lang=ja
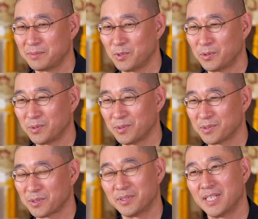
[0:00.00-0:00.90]
ルも
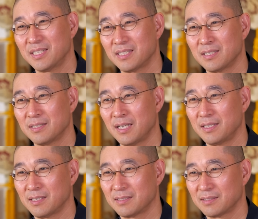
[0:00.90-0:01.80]
そんなに自信な
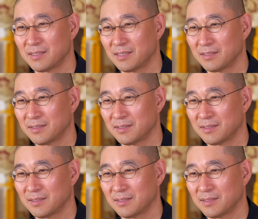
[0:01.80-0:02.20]
いんですって。